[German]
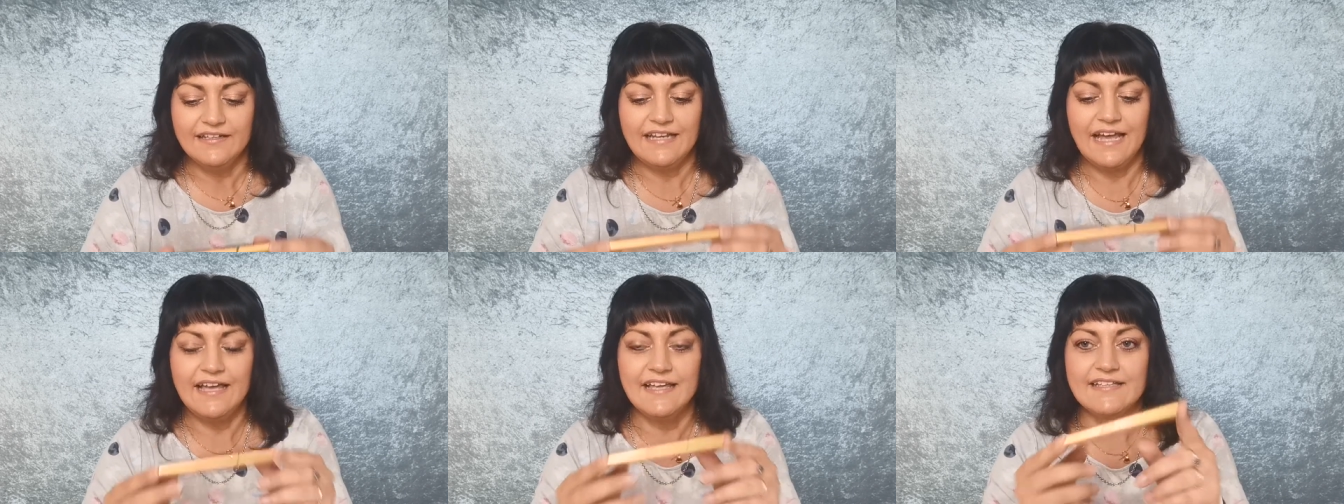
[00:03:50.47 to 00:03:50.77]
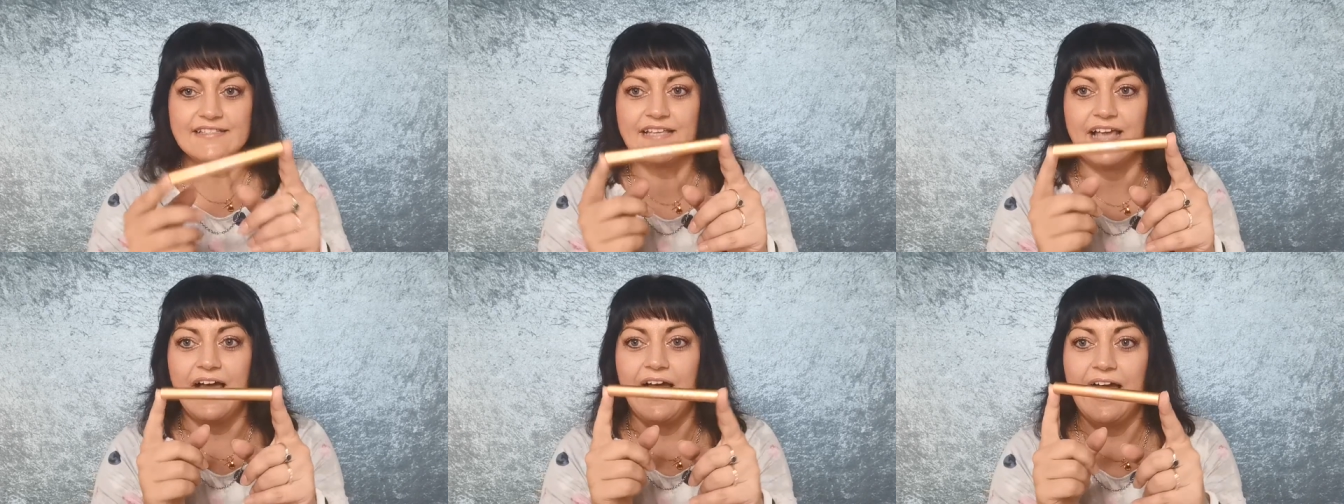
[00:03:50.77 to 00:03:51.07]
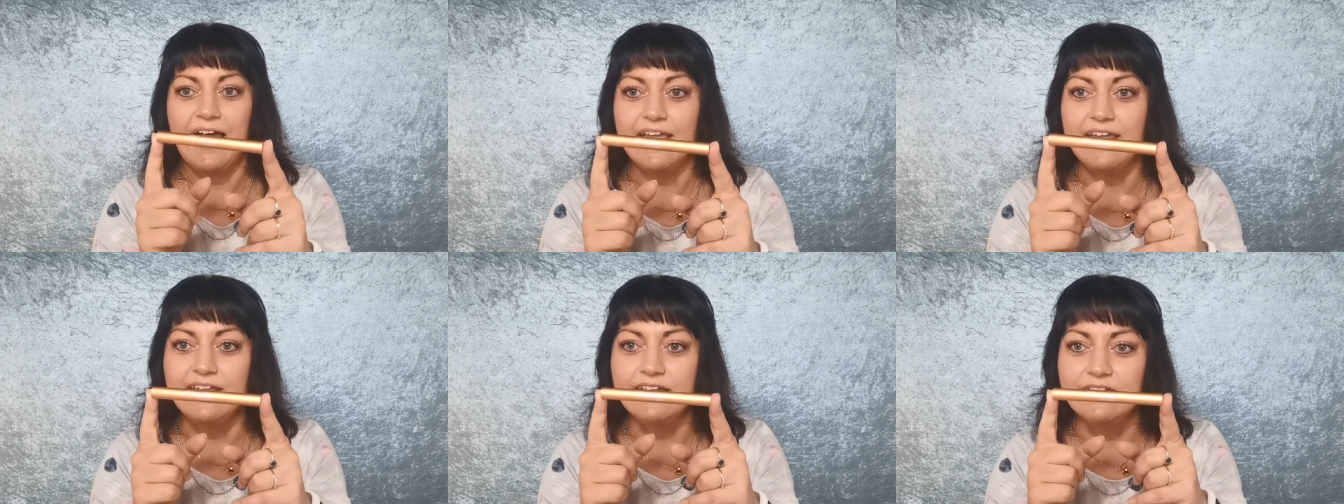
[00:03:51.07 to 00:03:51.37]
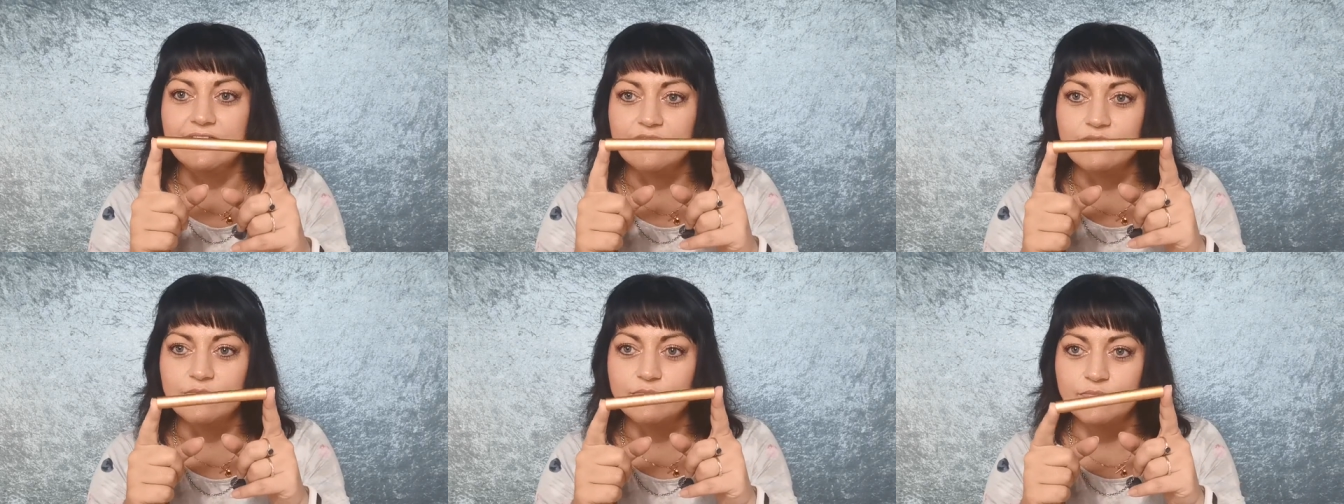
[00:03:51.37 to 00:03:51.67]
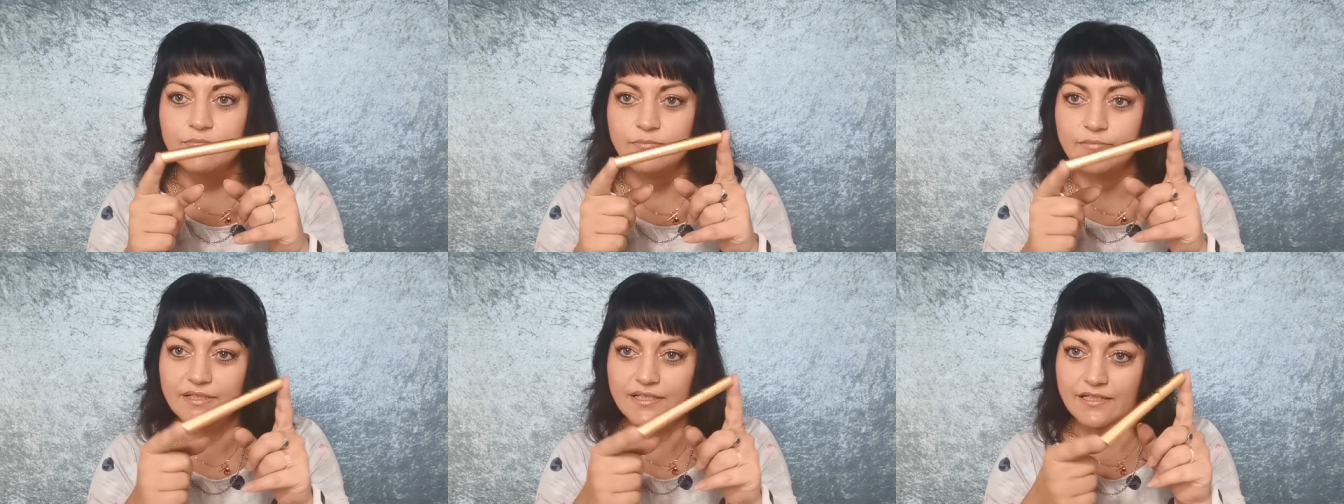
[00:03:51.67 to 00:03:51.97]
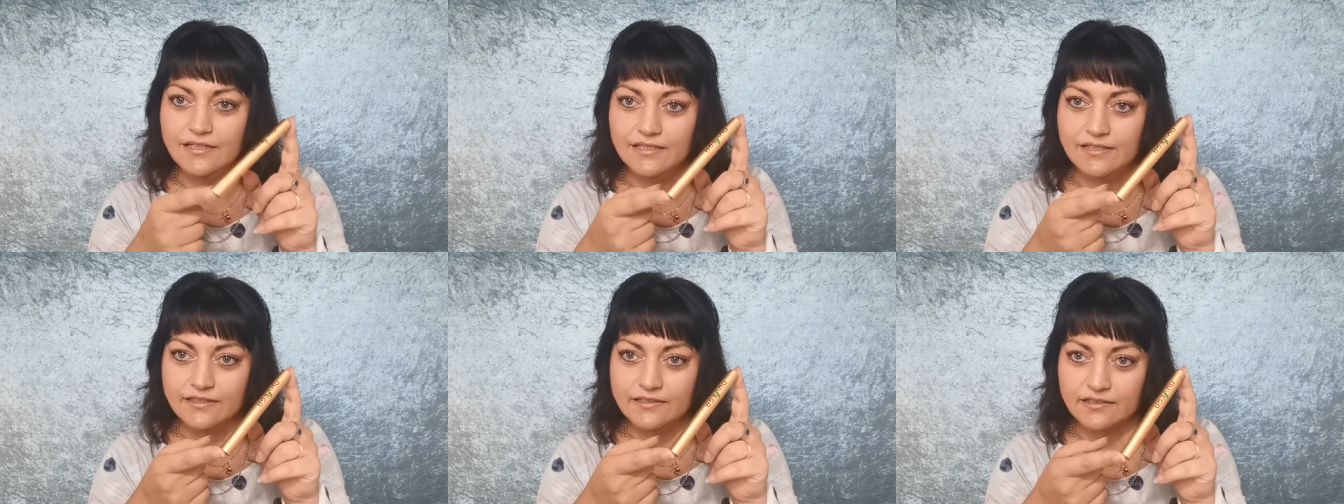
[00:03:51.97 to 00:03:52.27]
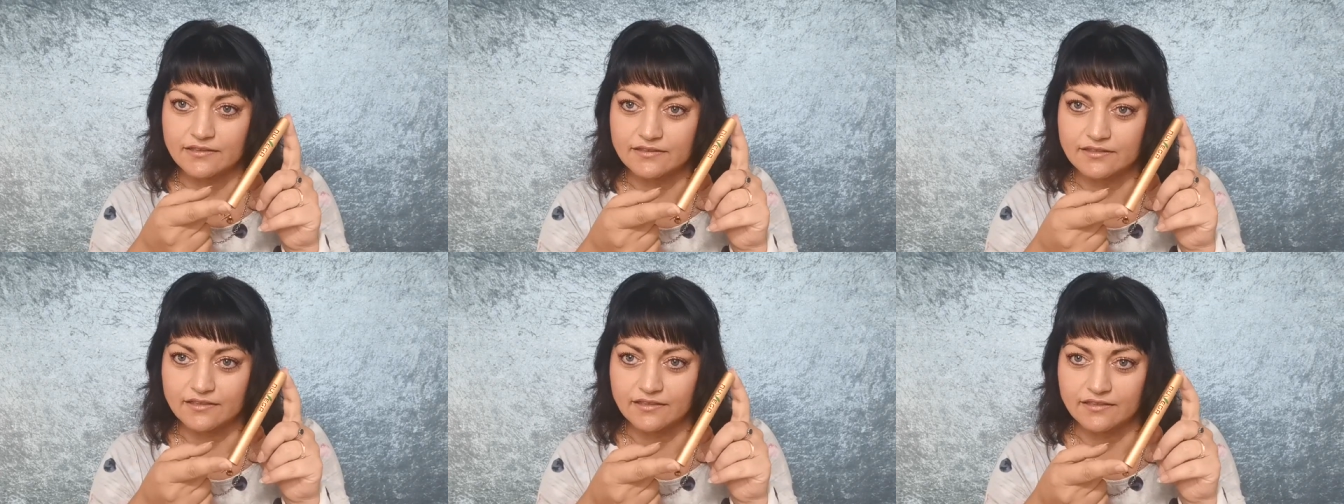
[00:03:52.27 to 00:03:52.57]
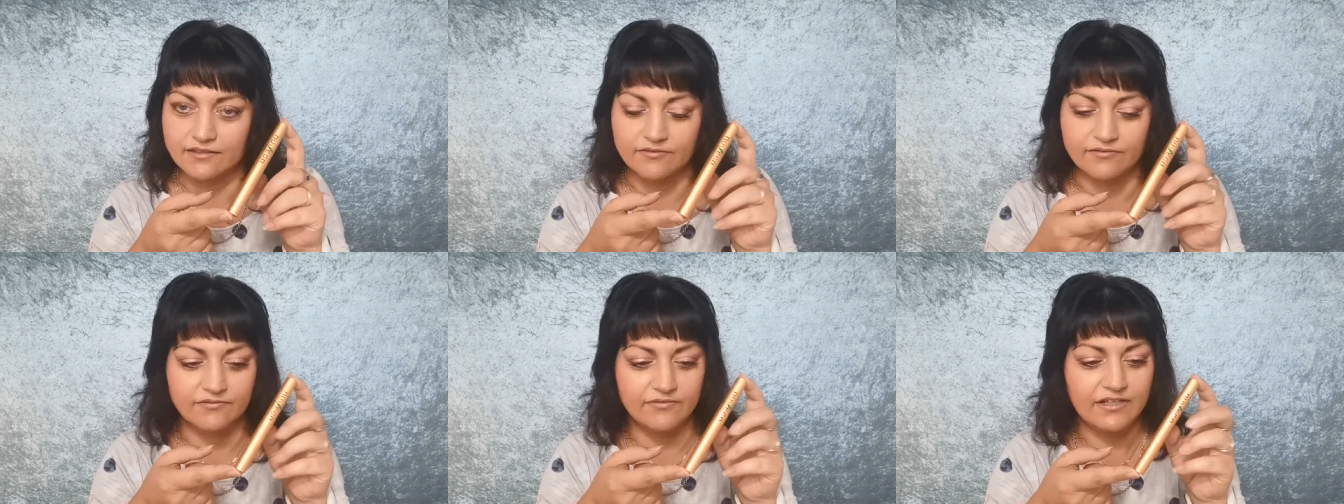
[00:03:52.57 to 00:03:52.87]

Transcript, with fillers: Da ist ein Milliliter drin.